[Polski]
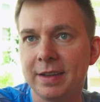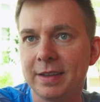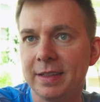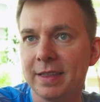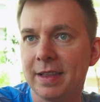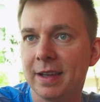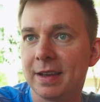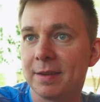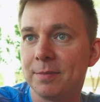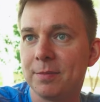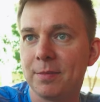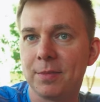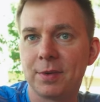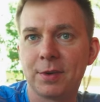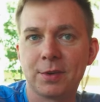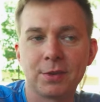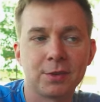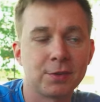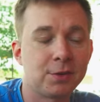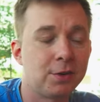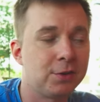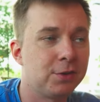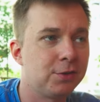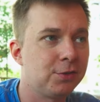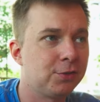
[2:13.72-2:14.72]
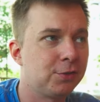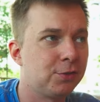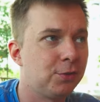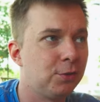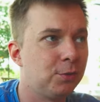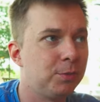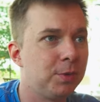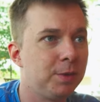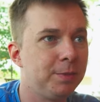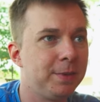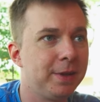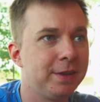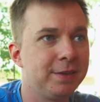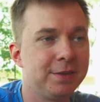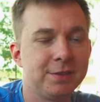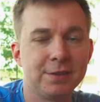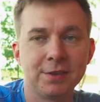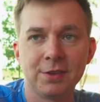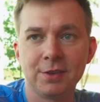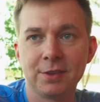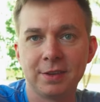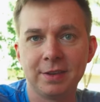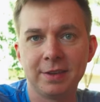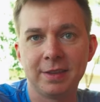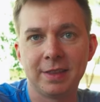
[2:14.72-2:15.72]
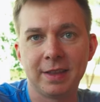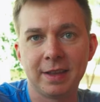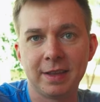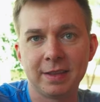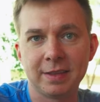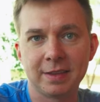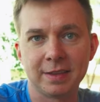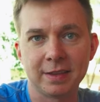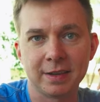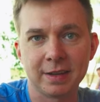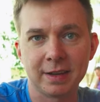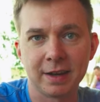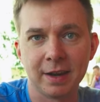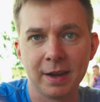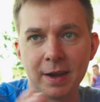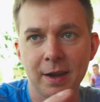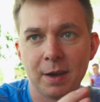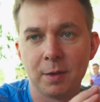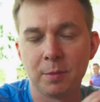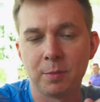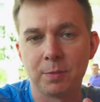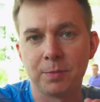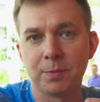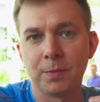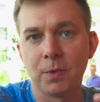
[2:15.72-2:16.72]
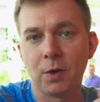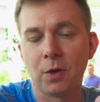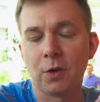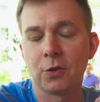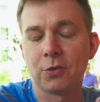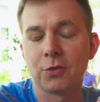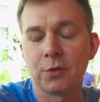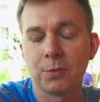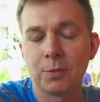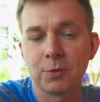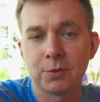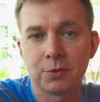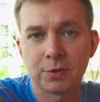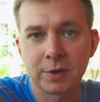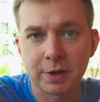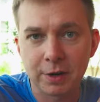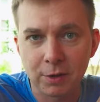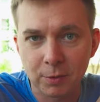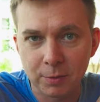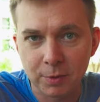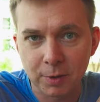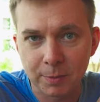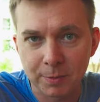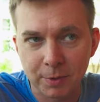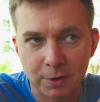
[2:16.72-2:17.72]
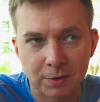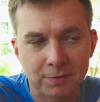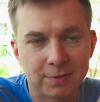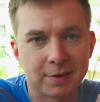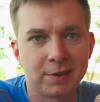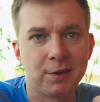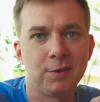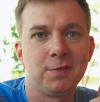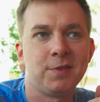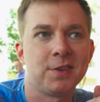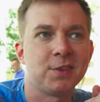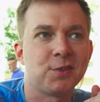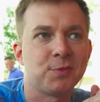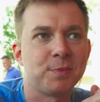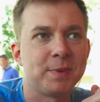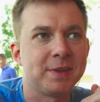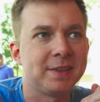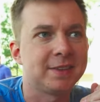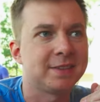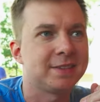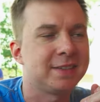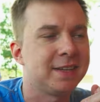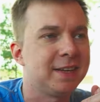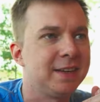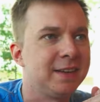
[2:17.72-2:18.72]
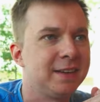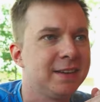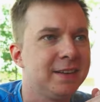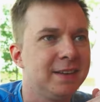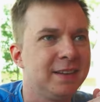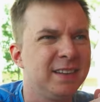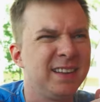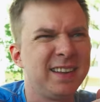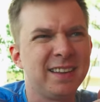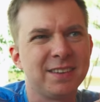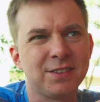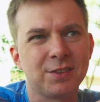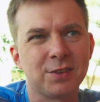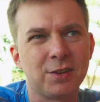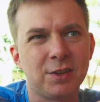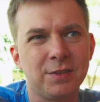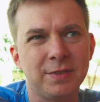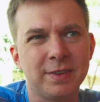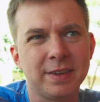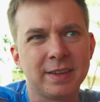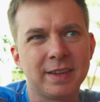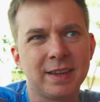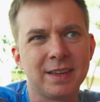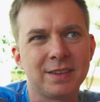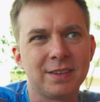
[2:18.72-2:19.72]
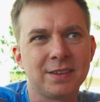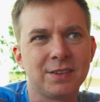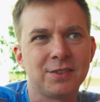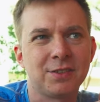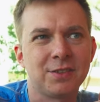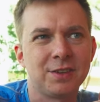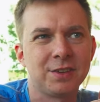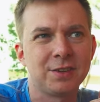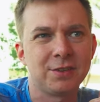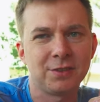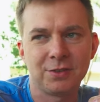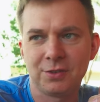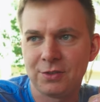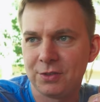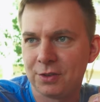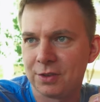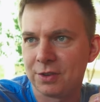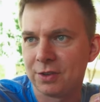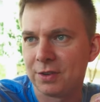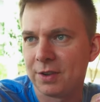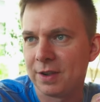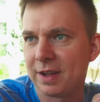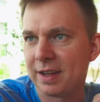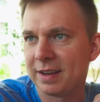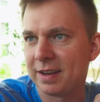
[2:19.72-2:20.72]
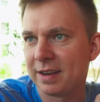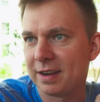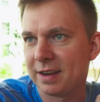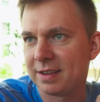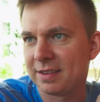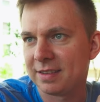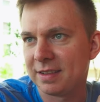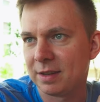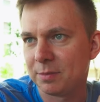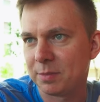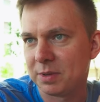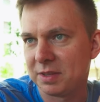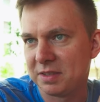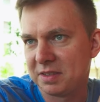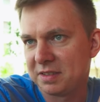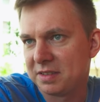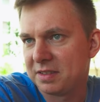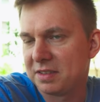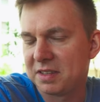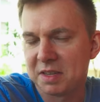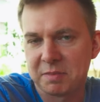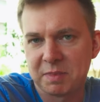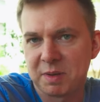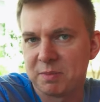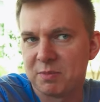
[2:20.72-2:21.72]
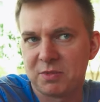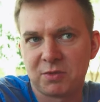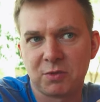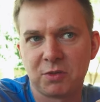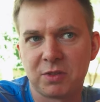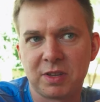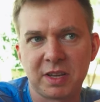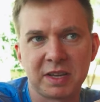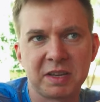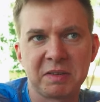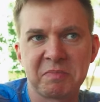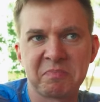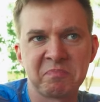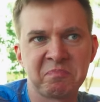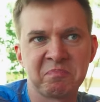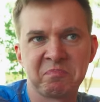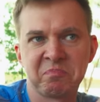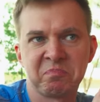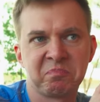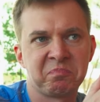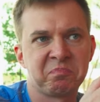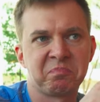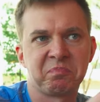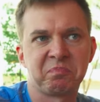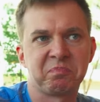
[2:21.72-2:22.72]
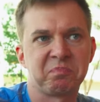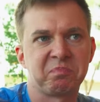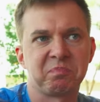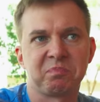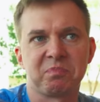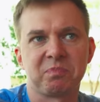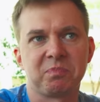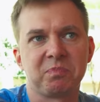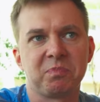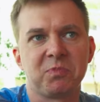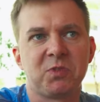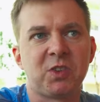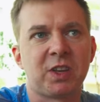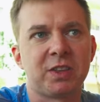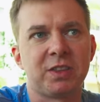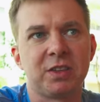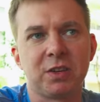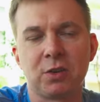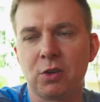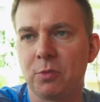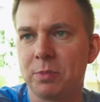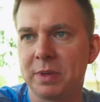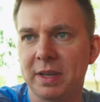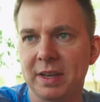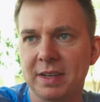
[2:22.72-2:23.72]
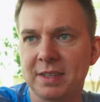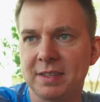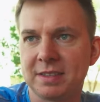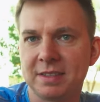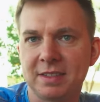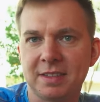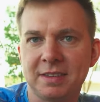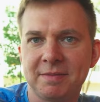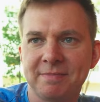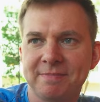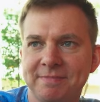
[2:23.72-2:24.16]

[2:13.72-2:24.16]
i dla kogoś, kto lubi mięso, i dla tych osób, które lubią proponować pizzę. Aczkolwiek ja, jeżeli chodzi o ananas na pizzy, nie mam tutaj żadnych obiekcji.